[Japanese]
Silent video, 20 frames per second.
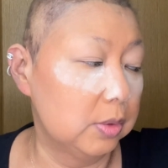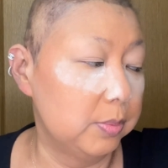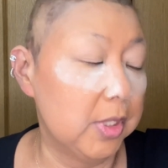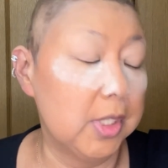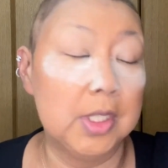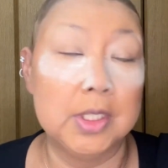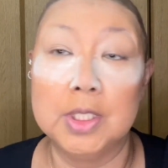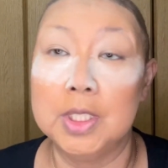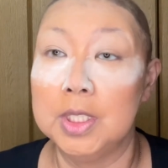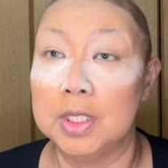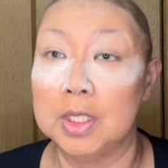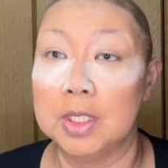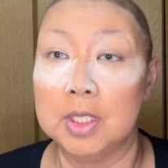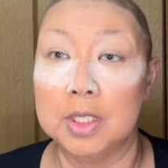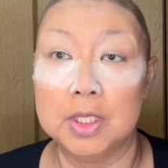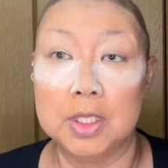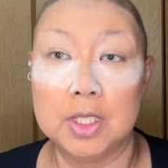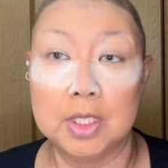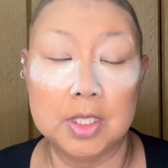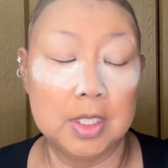みがないから
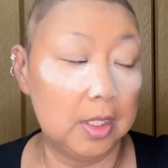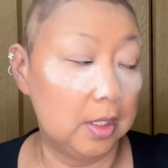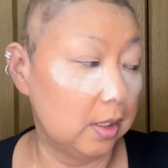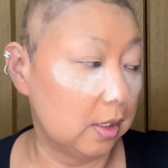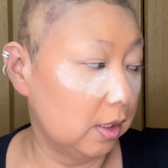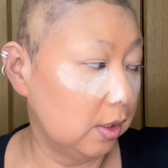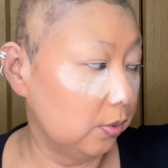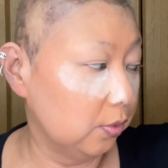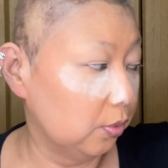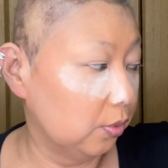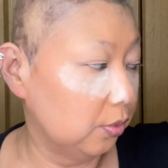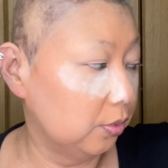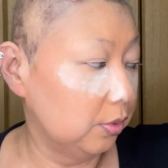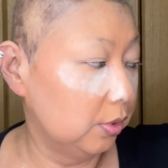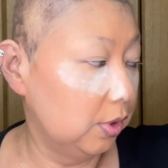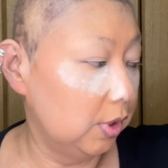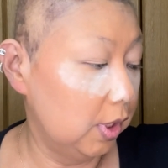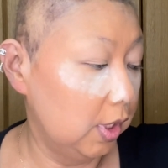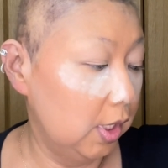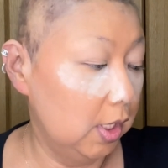行けないんだけど
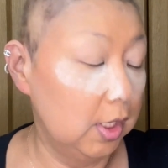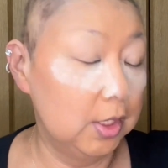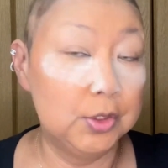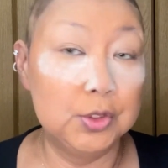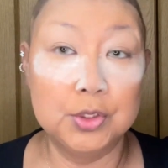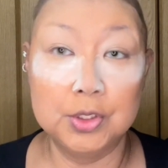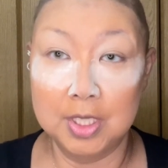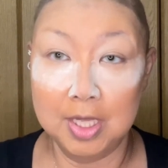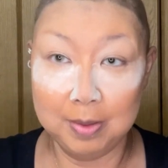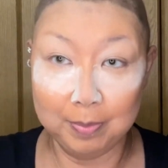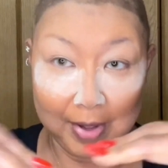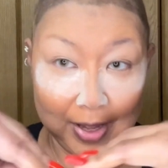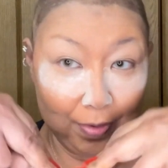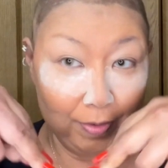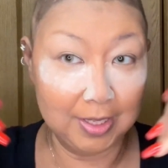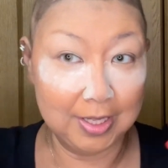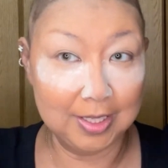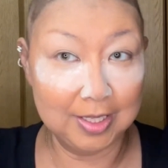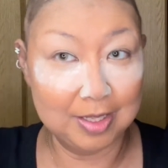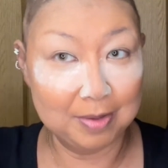次眉
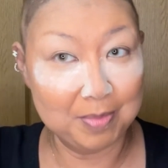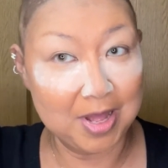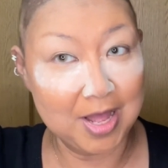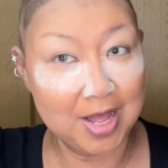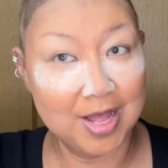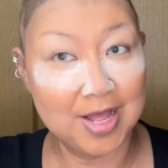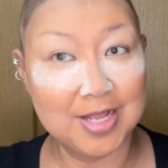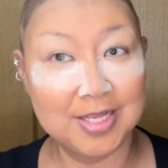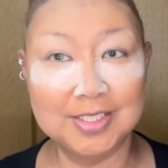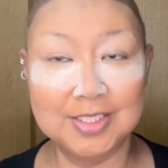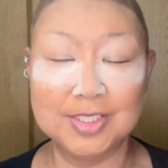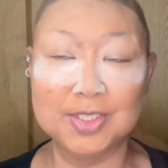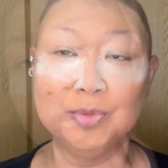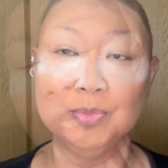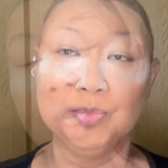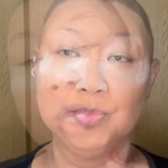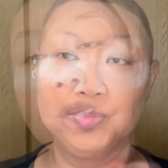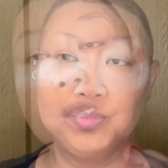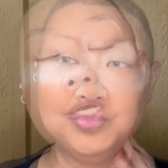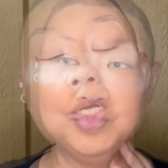毛行きます
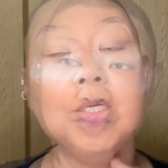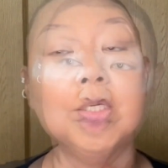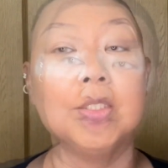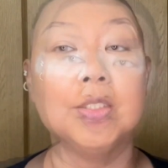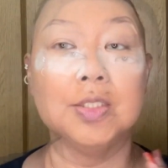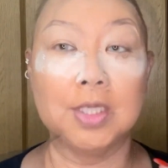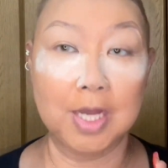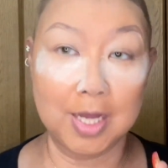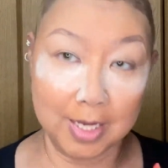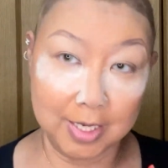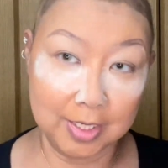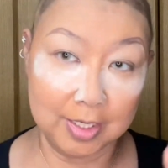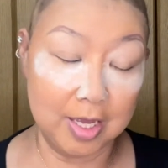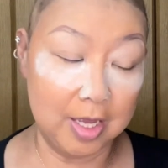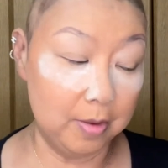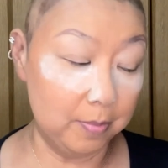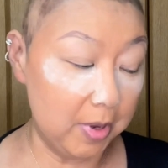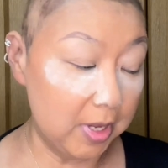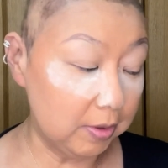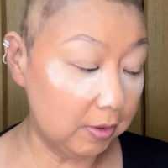はい、
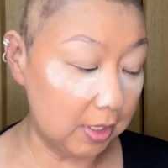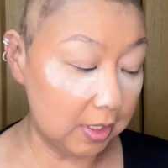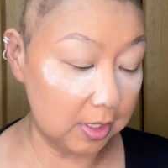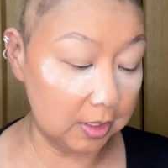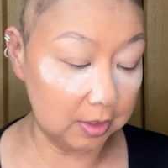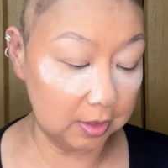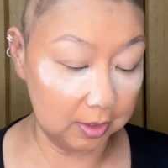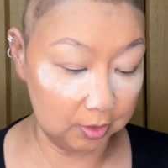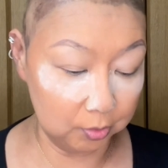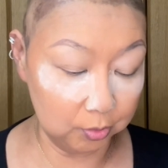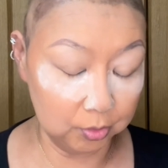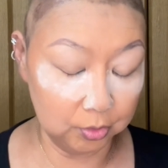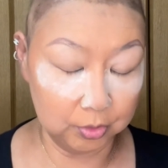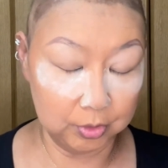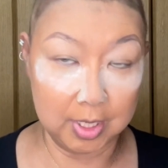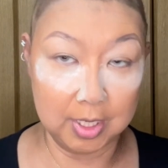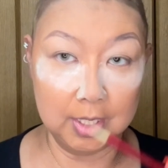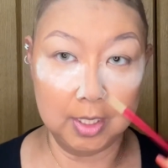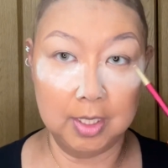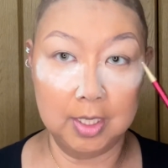えー、眉毛なんだけど、
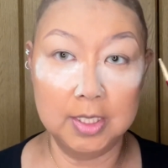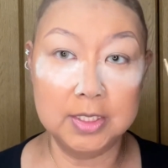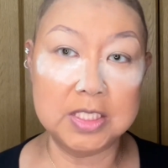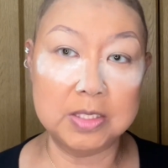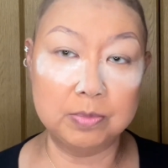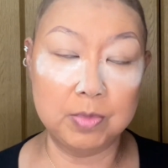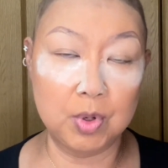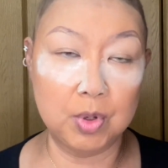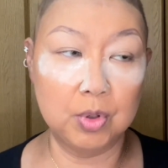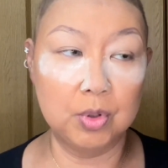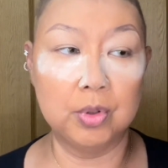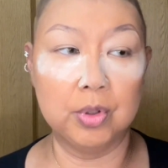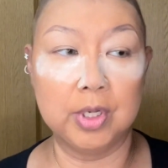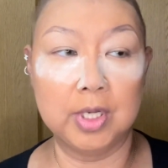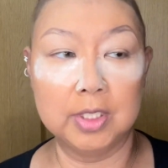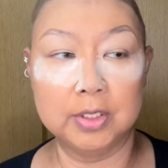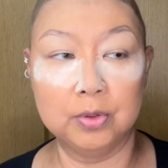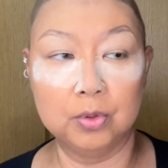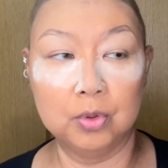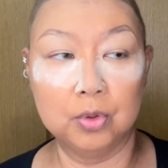えー、いつも、
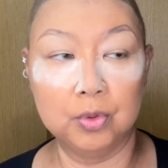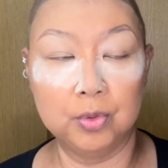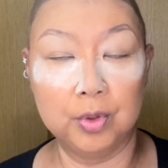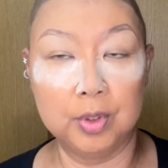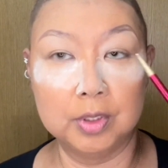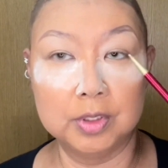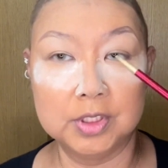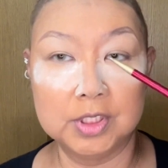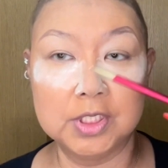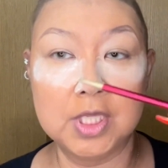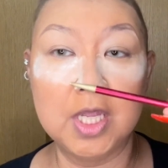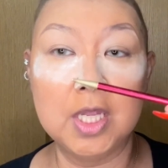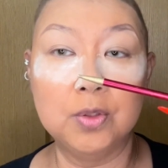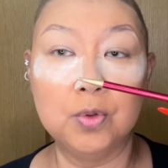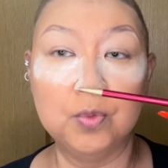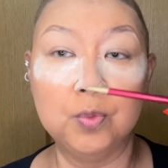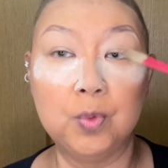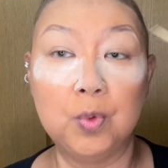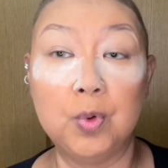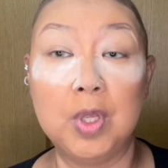えーと、と資生
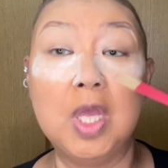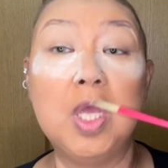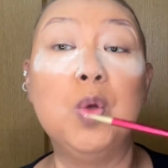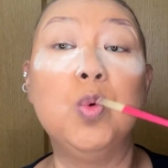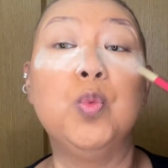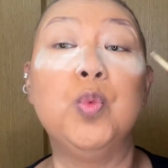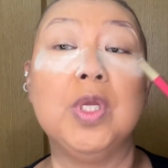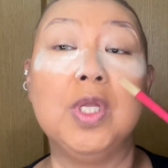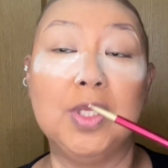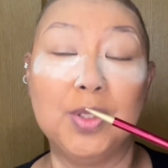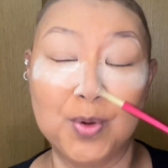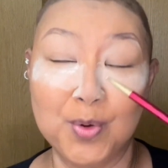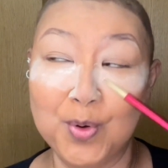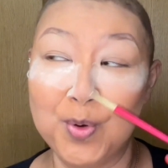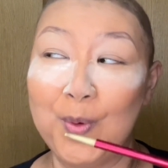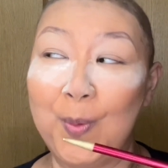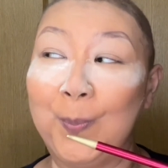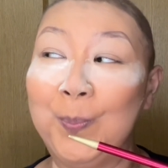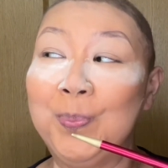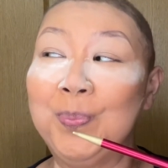堂のインウィ
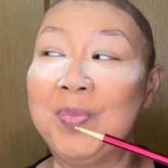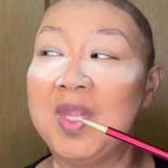の、